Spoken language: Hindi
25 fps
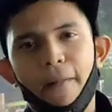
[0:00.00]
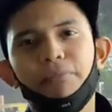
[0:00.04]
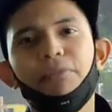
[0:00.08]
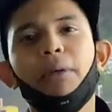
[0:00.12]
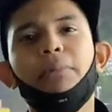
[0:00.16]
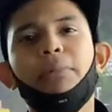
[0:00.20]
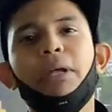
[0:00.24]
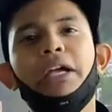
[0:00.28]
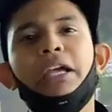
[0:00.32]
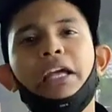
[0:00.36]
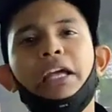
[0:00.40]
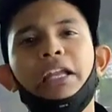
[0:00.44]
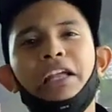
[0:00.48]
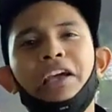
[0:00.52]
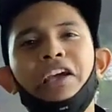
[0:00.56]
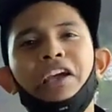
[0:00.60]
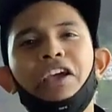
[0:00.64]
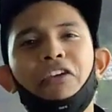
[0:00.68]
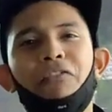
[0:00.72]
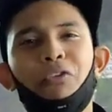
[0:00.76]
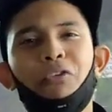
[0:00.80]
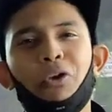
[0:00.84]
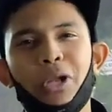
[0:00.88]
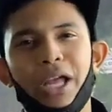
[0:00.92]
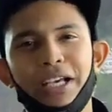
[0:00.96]
तब तक के लिए
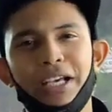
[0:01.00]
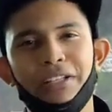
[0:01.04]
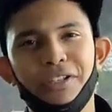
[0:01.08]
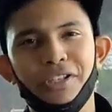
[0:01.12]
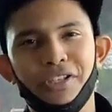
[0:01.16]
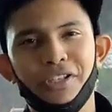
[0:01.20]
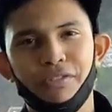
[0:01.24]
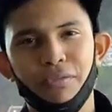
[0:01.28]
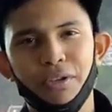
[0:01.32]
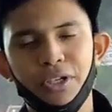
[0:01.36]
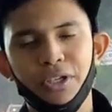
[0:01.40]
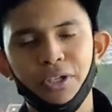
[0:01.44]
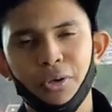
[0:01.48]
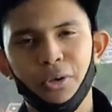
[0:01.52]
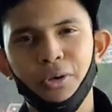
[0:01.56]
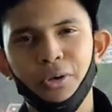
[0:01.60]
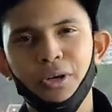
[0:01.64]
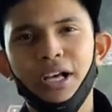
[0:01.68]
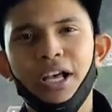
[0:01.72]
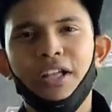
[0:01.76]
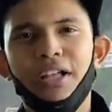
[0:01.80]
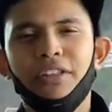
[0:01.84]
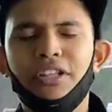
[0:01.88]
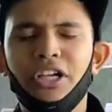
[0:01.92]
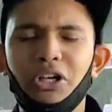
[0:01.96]
इफ यू लाइक दिस वीडियो
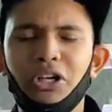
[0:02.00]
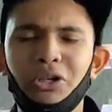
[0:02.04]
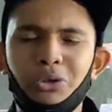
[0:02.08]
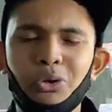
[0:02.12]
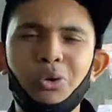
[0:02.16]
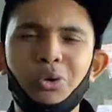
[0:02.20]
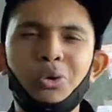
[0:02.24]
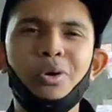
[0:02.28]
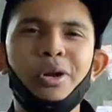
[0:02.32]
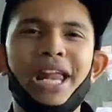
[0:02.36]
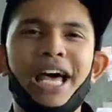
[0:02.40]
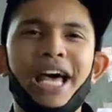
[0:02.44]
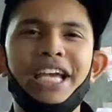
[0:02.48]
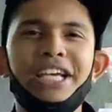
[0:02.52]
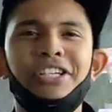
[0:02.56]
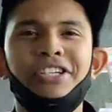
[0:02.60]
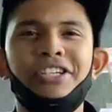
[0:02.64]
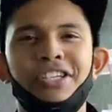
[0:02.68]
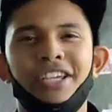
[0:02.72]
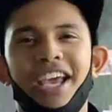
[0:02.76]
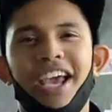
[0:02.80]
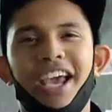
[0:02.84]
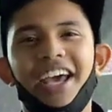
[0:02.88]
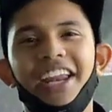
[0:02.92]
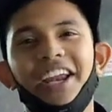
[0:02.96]
देन डू लाइक
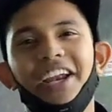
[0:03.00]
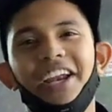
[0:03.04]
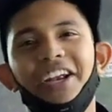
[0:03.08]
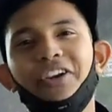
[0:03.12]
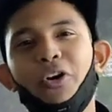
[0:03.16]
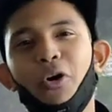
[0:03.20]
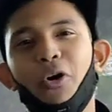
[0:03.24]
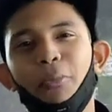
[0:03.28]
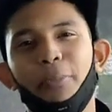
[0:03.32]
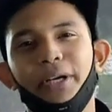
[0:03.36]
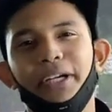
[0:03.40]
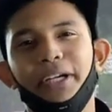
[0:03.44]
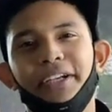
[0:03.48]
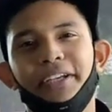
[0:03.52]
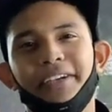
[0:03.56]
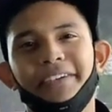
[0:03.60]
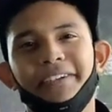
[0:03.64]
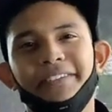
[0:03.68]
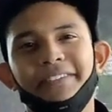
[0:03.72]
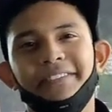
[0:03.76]
शेयर एंड कॉमेंट